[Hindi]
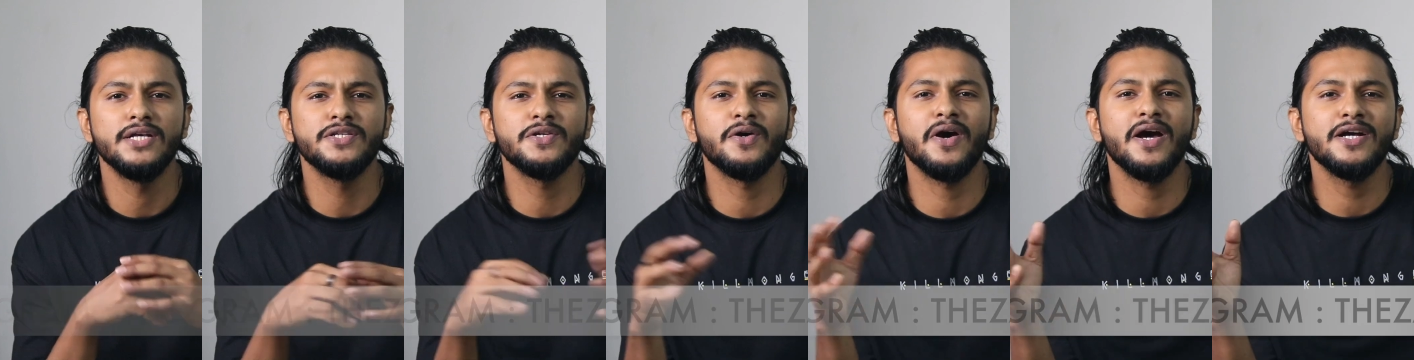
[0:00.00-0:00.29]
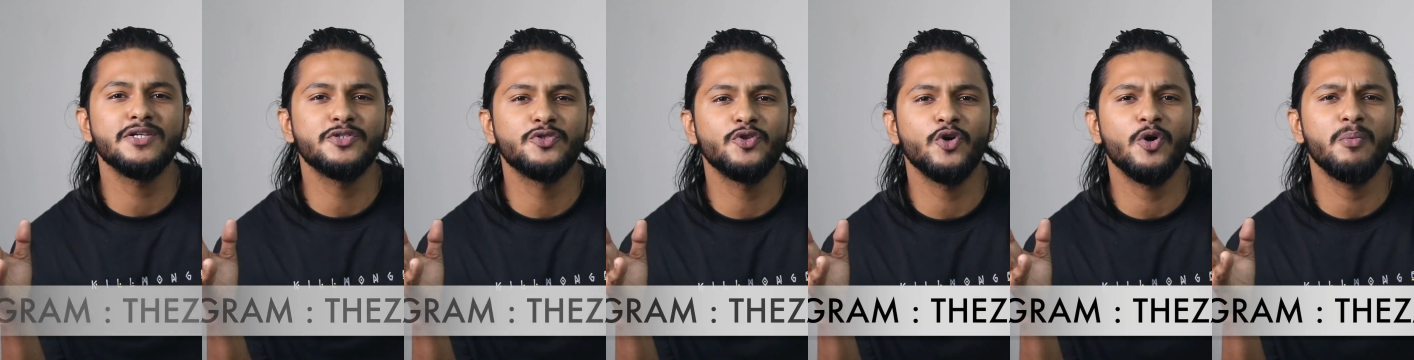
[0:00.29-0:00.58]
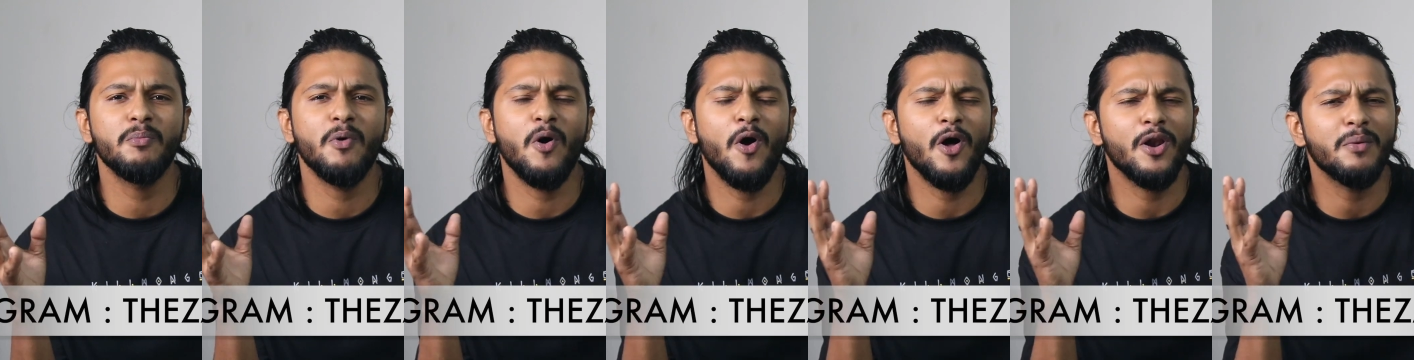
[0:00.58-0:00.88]
As you guys know,
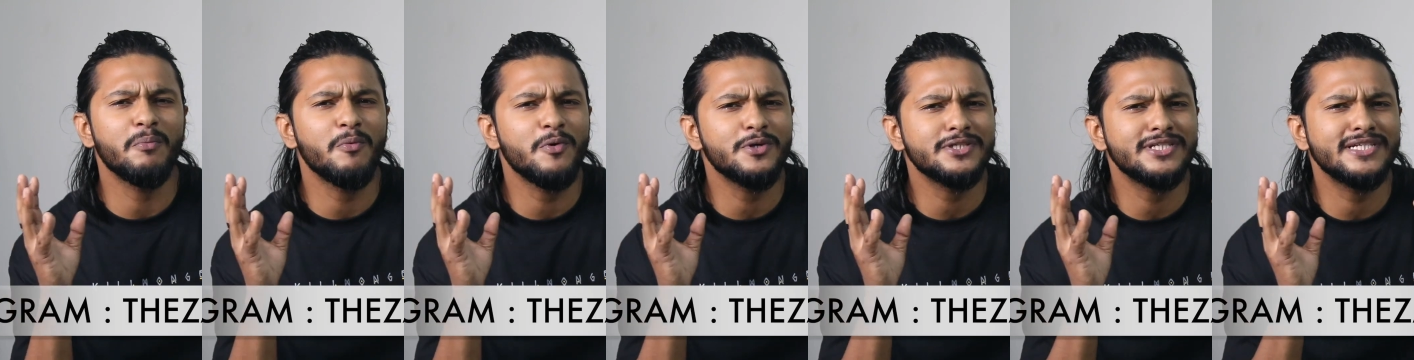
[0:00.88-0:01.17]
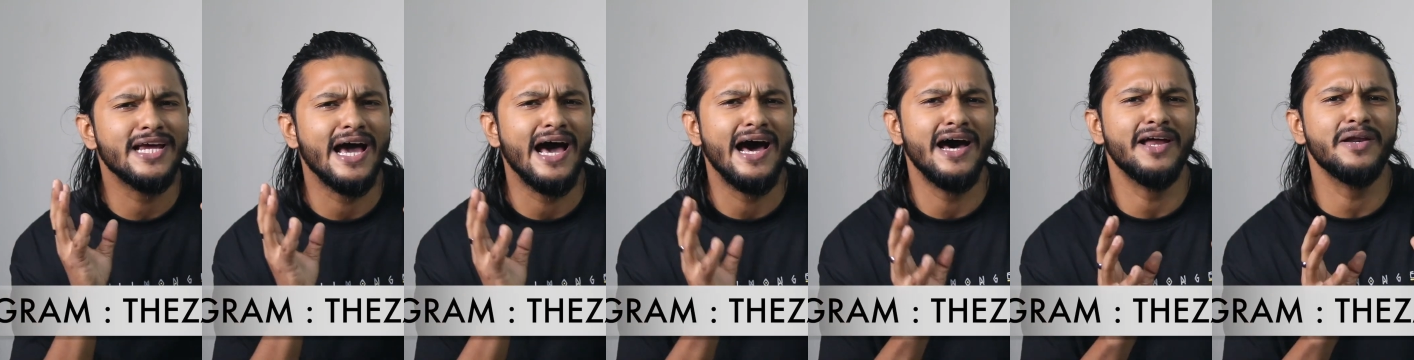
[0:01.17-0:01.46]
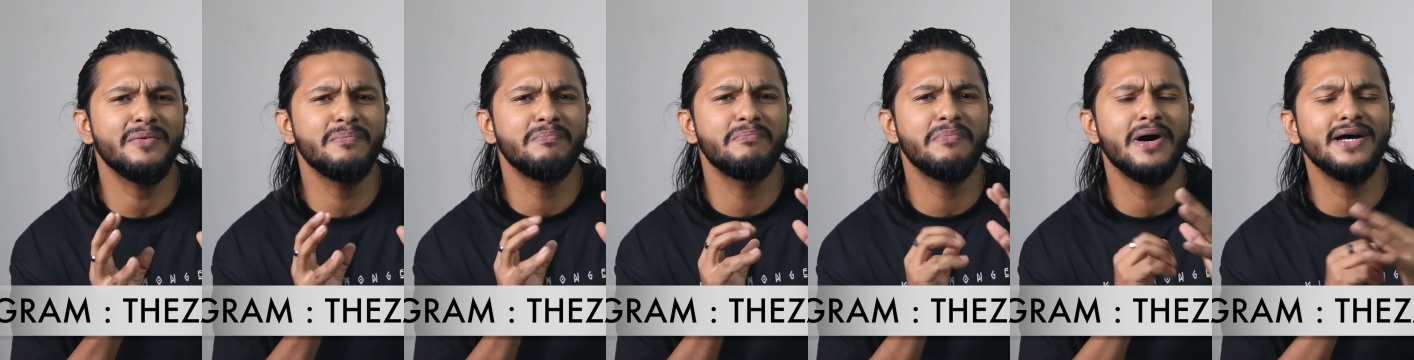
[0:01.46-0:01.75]
मैं ऑलमोस्ट
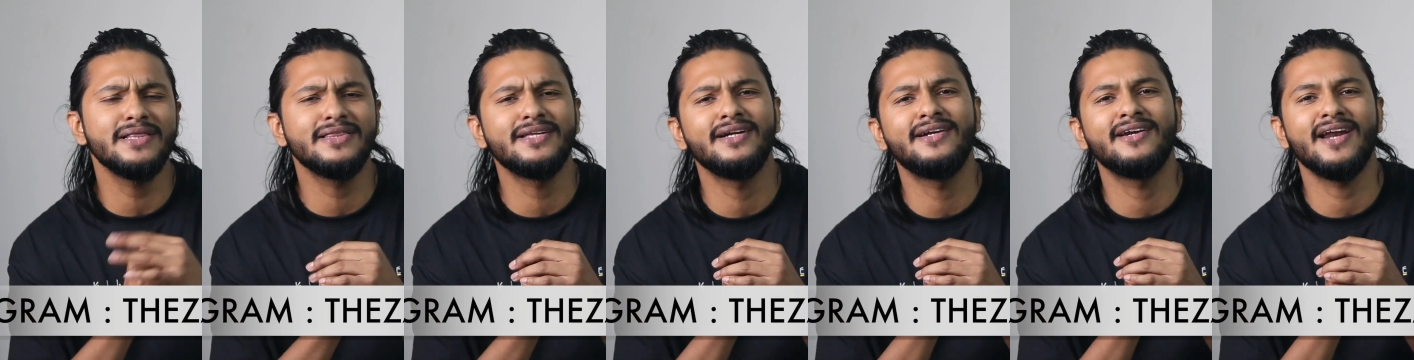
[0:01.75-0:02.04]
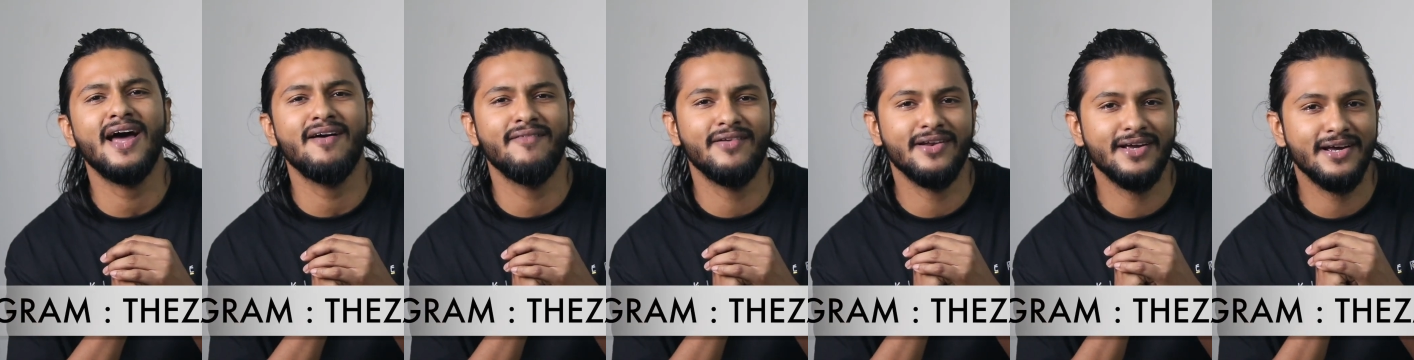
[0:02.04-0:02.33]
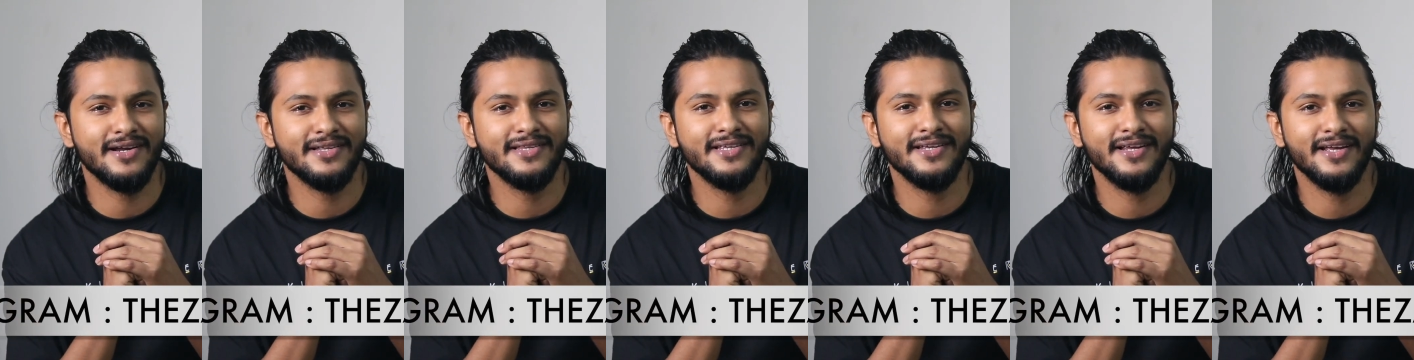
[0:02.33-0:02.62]
हर मंथ ट्रैवल
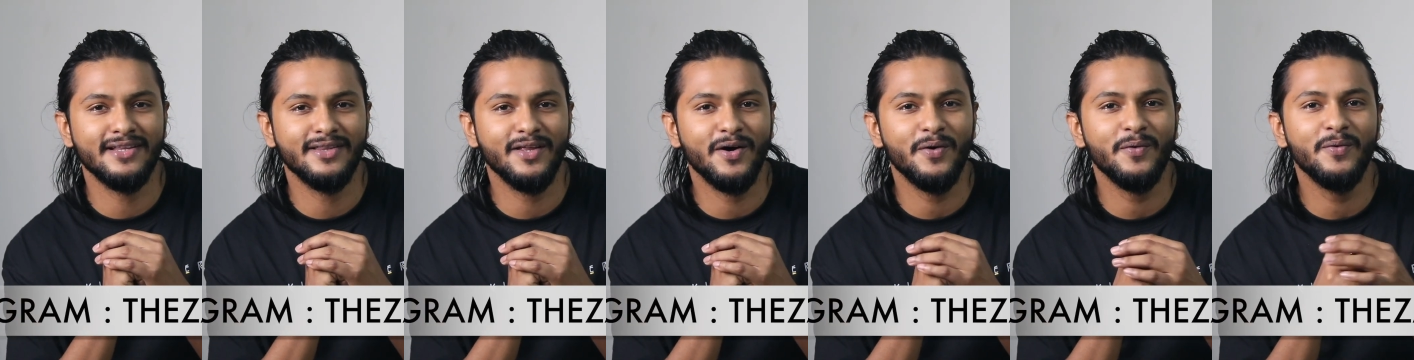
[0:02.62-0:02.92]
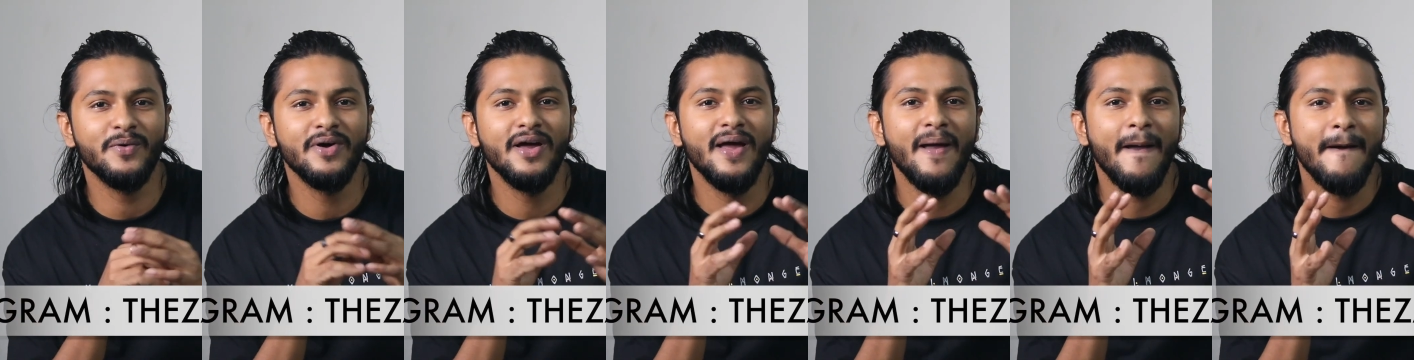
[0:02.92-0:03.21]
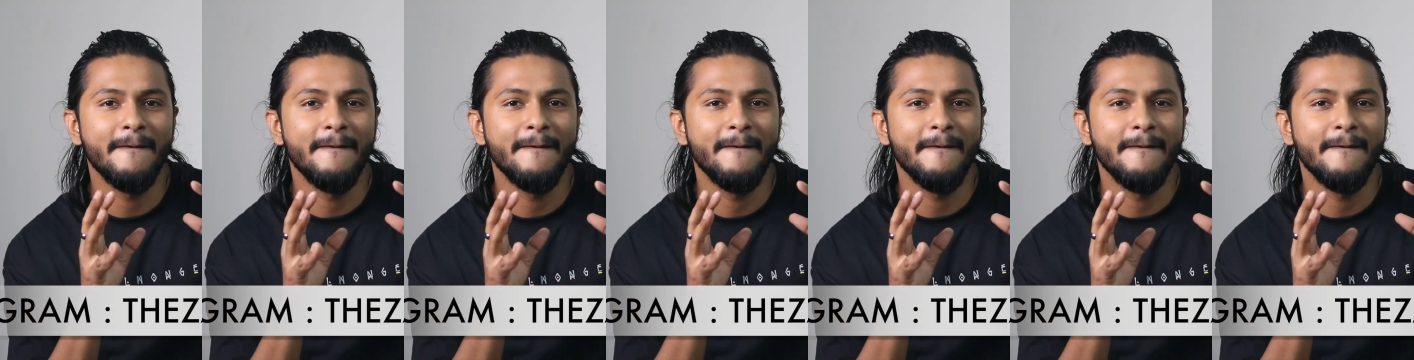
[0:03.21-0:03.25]
करते रहता हूँ